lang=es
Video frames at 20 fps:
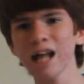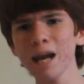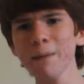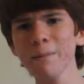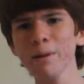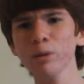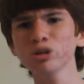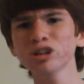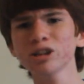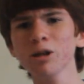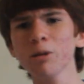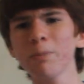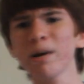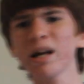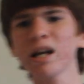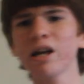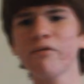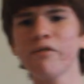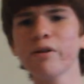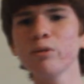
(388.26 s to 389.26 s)
Dale me gusta a mi
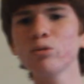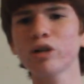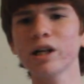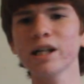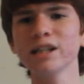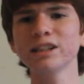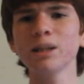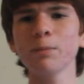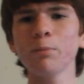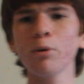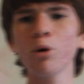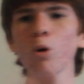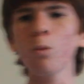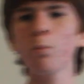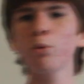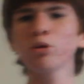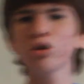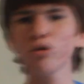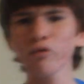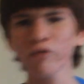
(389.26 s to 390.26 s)
página de Facebook que es
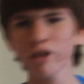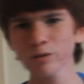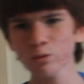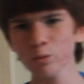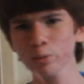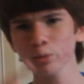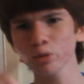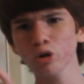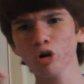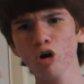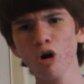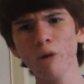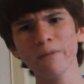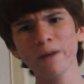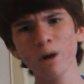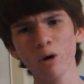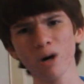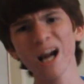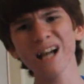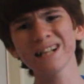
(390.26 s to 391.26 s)
www.facebook.com
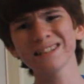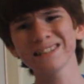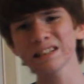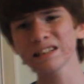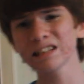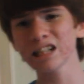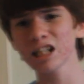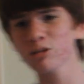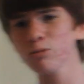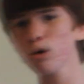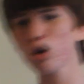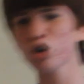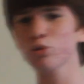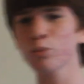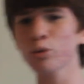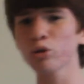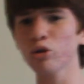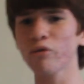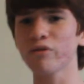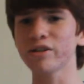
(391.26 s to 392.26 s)
diagonal
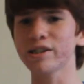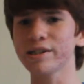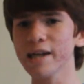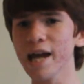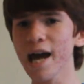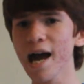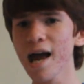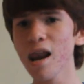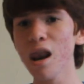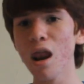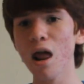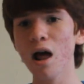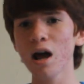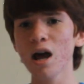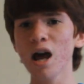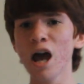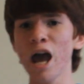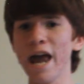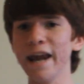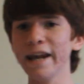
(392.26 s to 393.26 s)
oficial
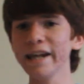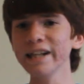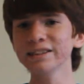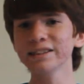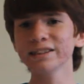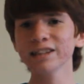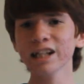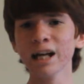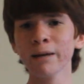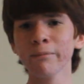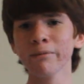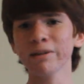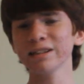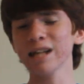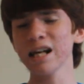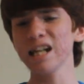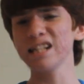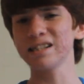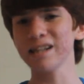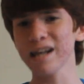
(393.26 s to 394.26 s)
en Instagram que
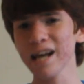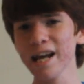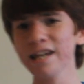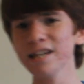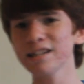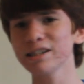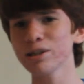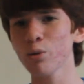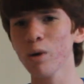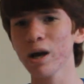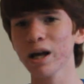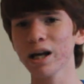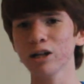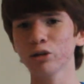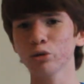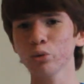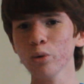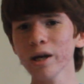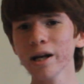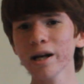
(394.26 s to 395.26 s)
es Alex Reyes igual que
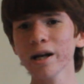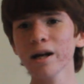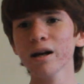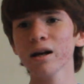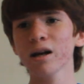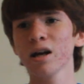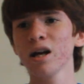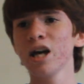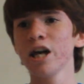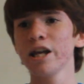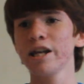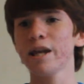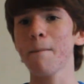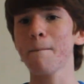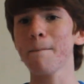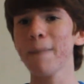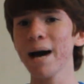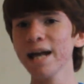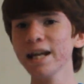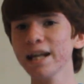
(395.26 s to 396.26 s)
el Twitter. Y
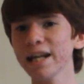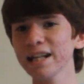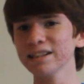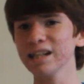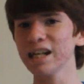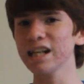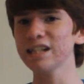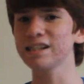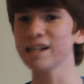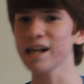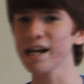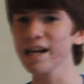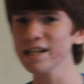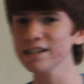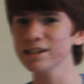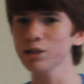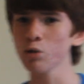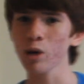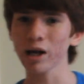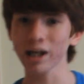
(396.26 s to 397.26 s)
en Vine que es Alex
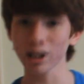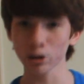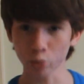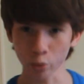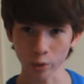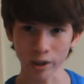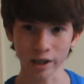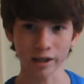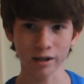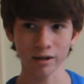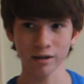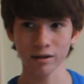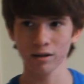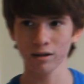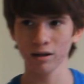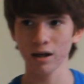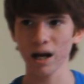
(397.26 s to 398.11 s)
Reyes igual que Twitter.